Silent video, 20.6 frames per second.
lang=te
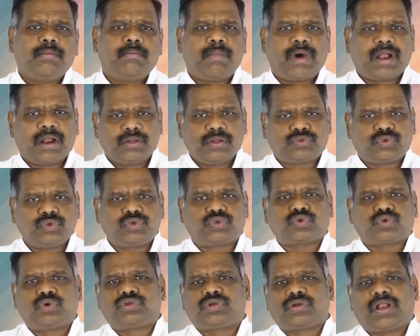మనం
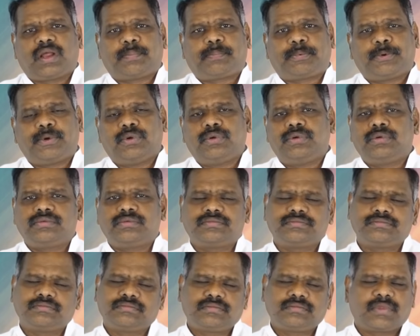చూసుకుంటున్నప్పుడు
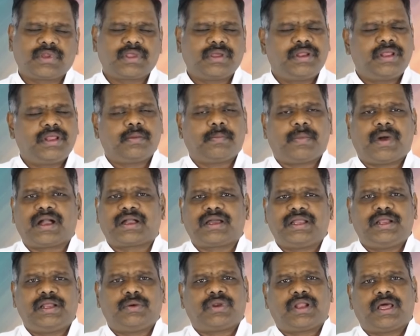నేను
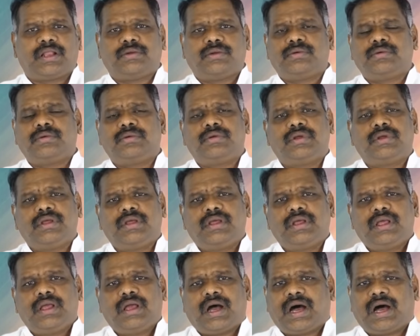బాగానే ఉన్నాను
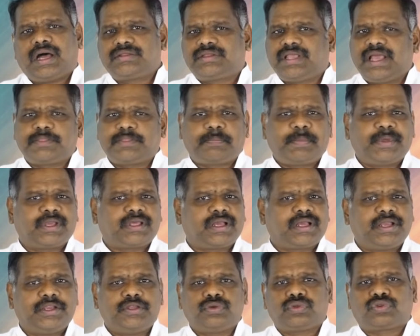
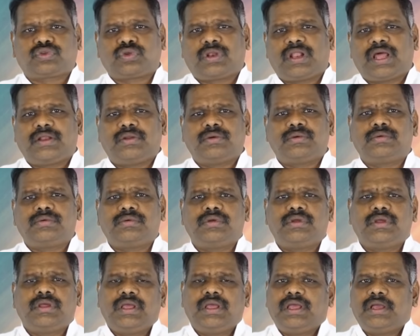ఆధ్యాత్మికంగా ఎదుగుతున్నాను
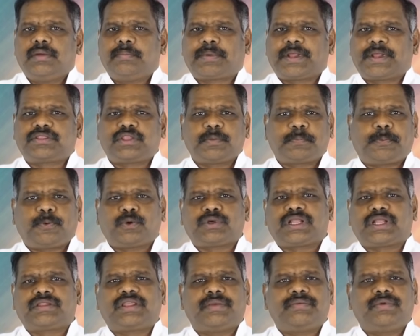ప్రతి
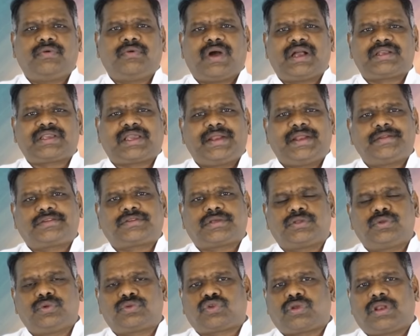పూట దేవుని వాక్యాన్ని
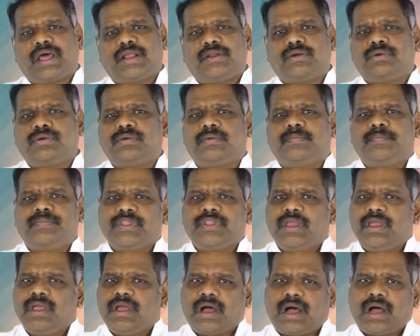చదువుతున్నాను
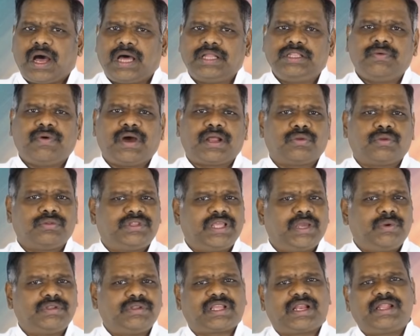ఆదివారం
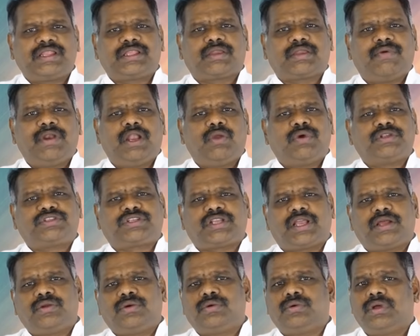దేవుని సన్నిధికి వెళ్ళి
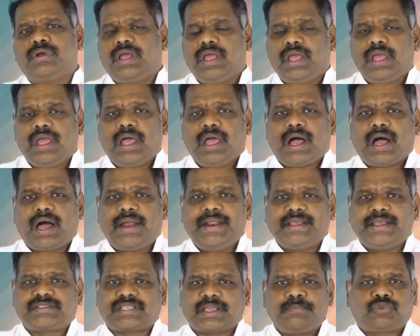వచ్చాను అనే
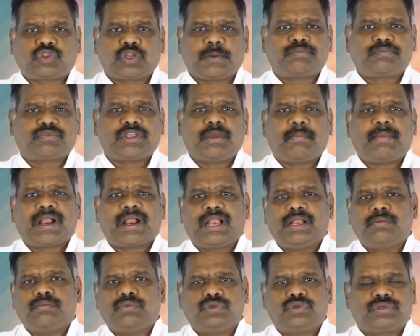సంతృప్తి
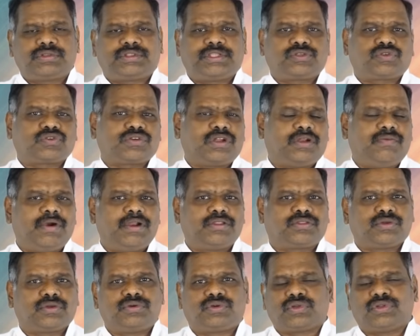మనల్ని ముందుకు తీసుకుని
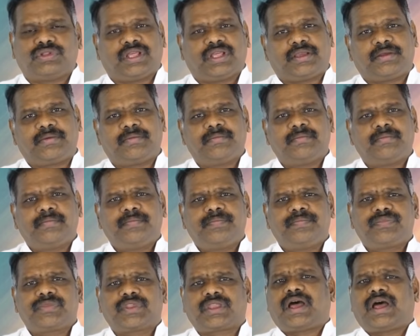వెళుతుంటుంది
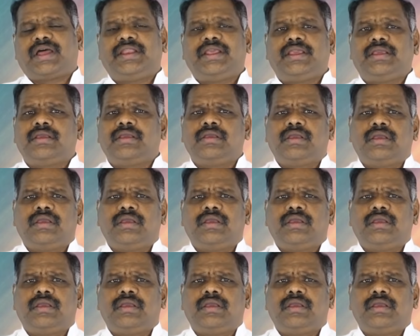కానీ